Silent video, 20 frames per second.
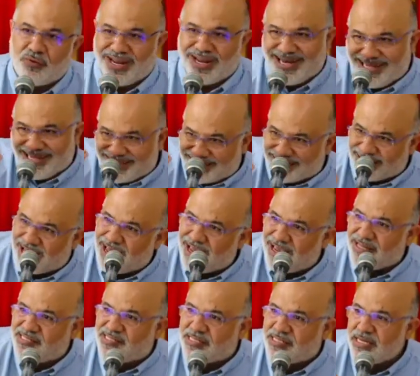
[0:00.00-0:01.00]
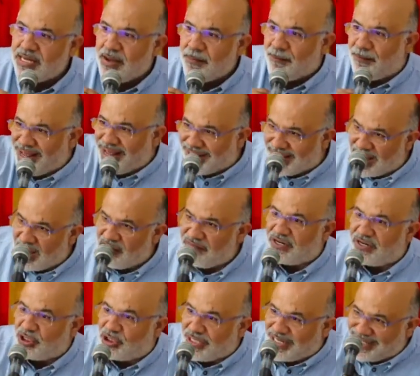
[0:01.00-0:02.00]
ele traz
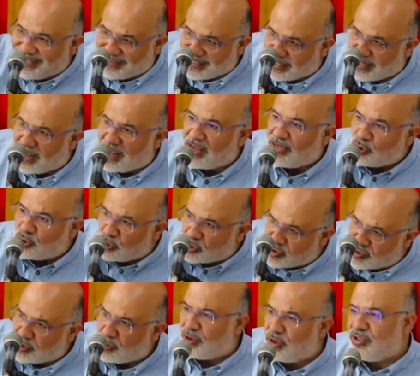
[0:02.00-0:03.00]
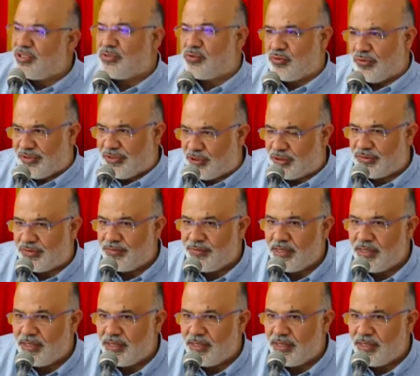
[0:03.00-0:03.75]
palavras literais do Senhor Jesus.